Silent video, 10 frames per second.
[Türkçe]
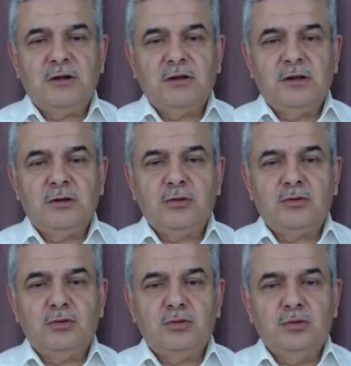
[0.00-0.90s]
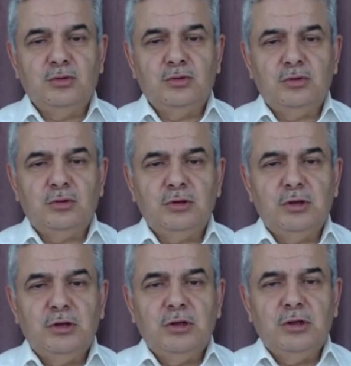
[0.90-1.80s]
varlıkların
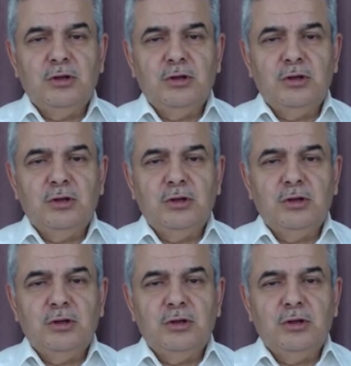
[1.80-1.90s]
kulluğunu